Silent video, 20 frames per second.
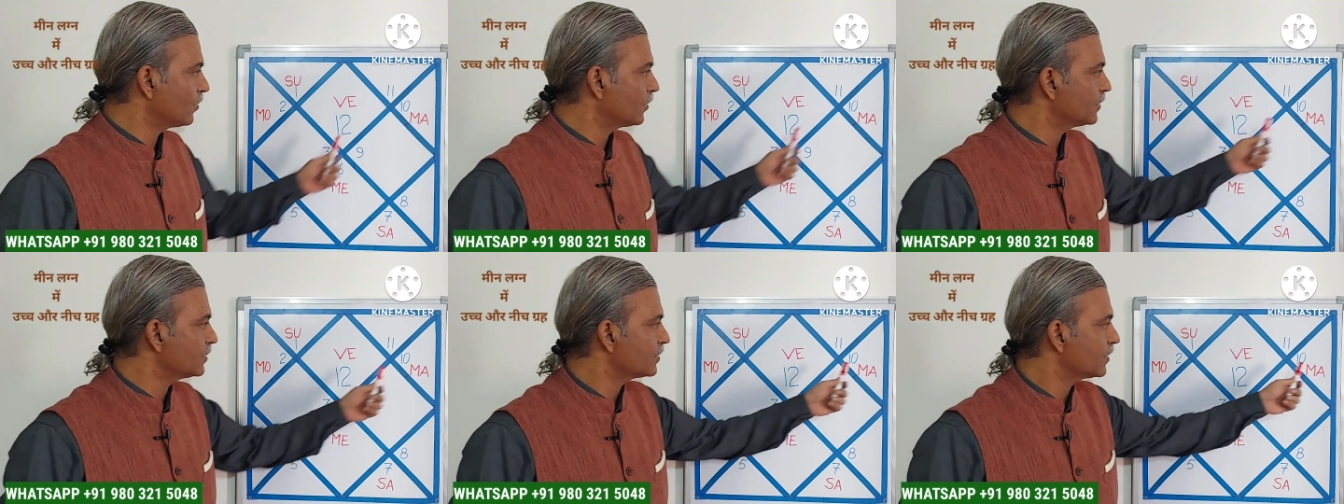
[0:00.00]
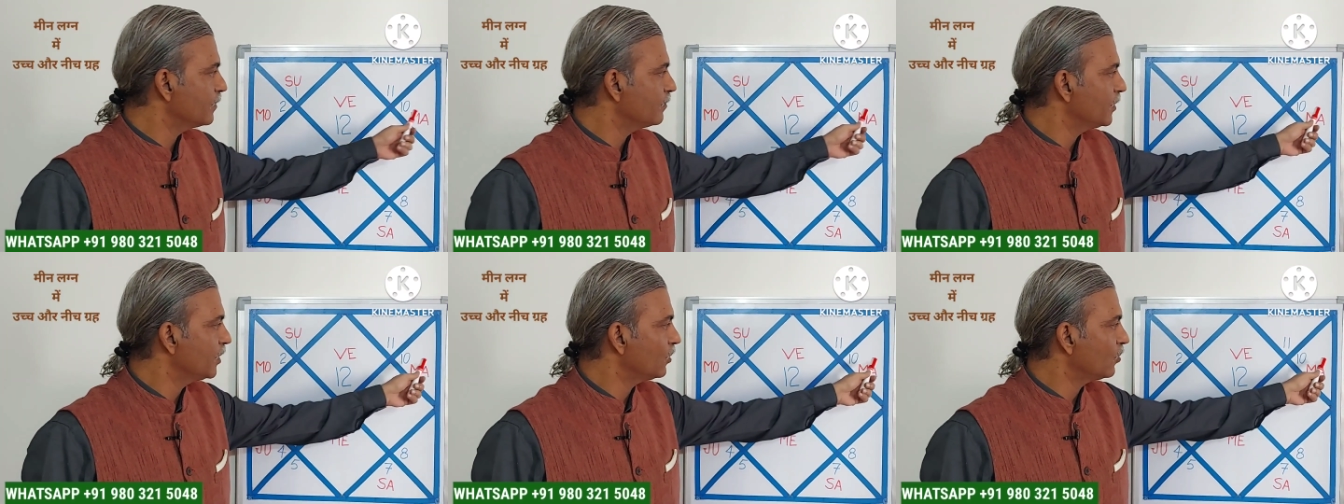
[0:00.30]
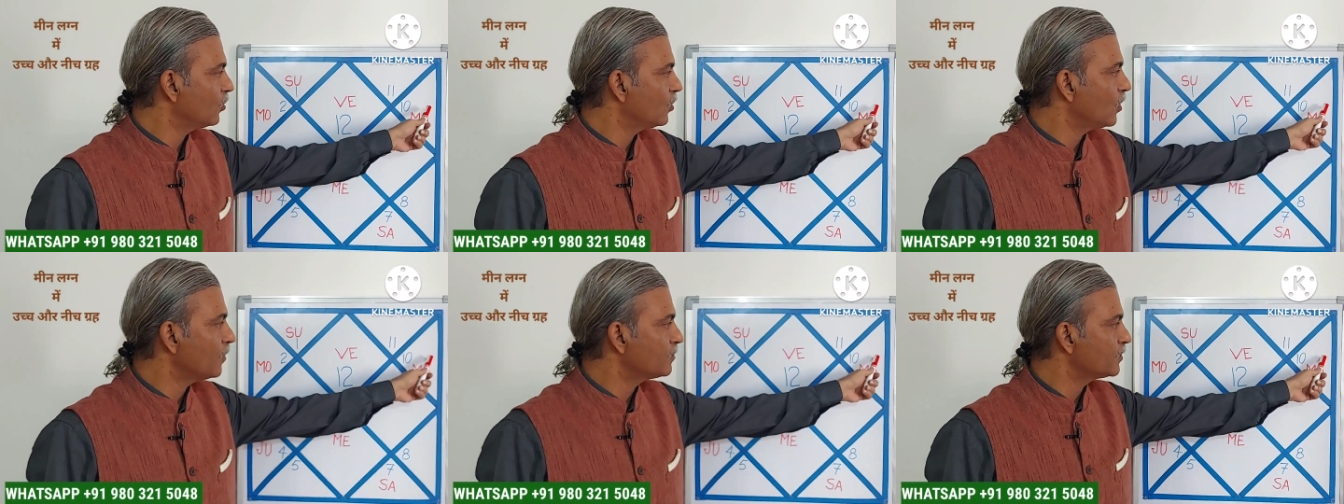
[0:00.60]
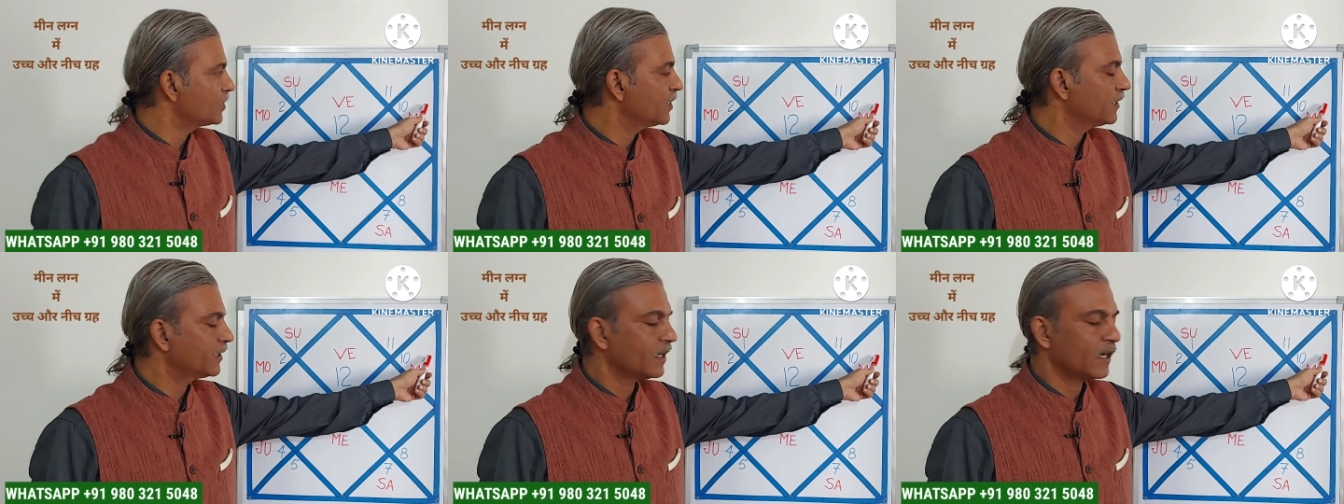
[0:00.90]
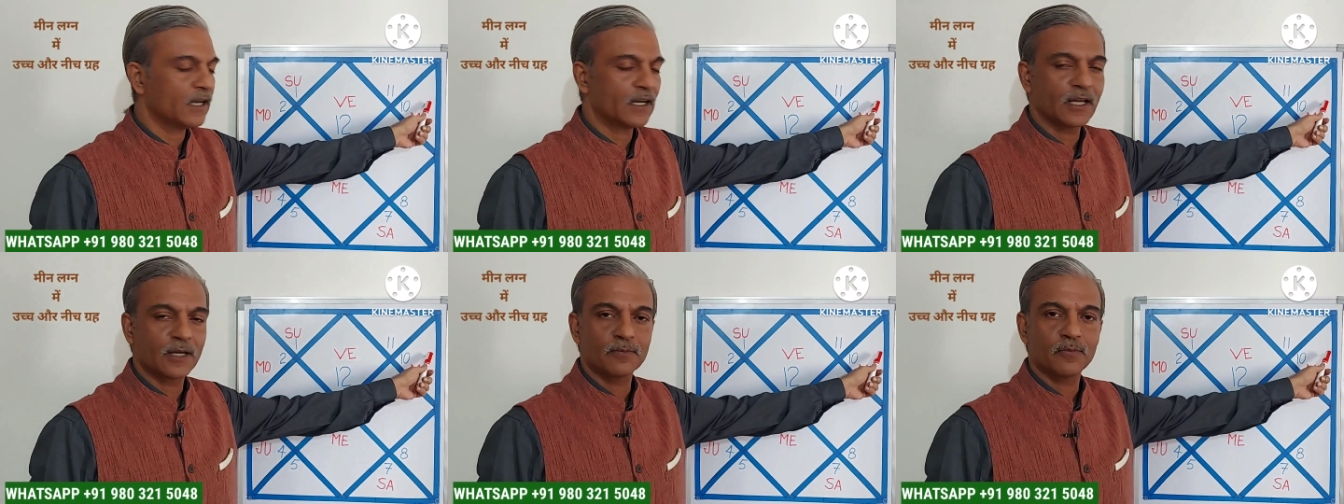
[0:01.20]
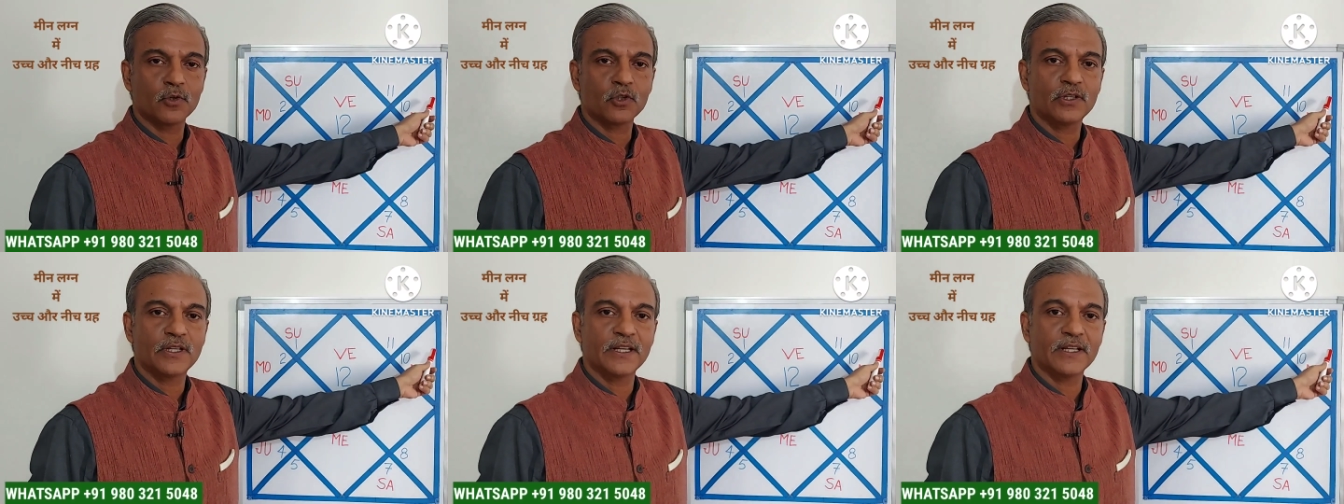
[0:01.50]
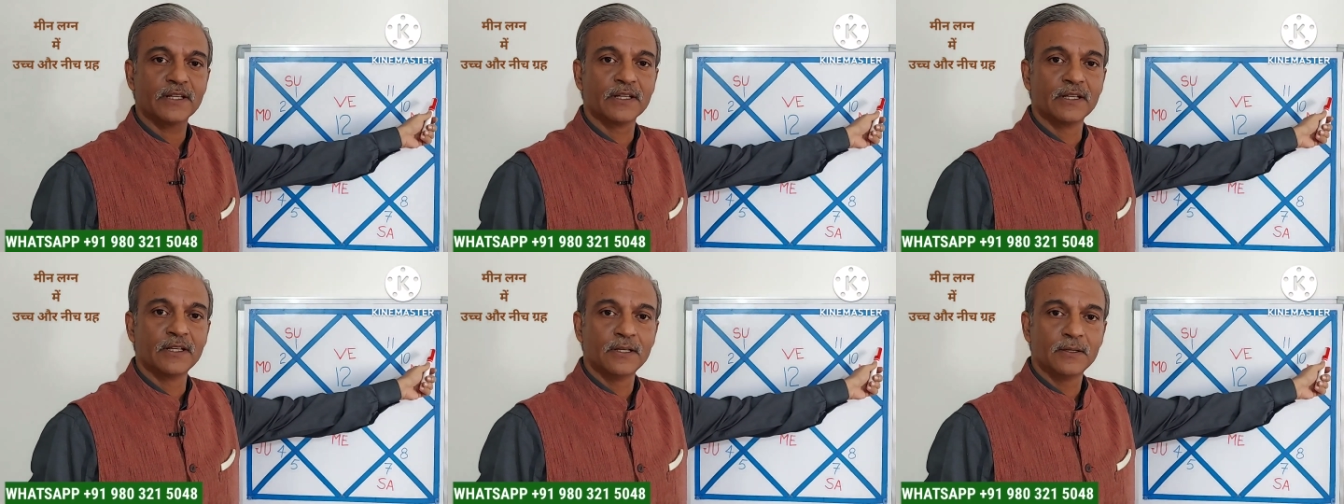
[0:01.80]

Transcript: और इसके बिल्कुल ऑपोजिट अगर बुद्ध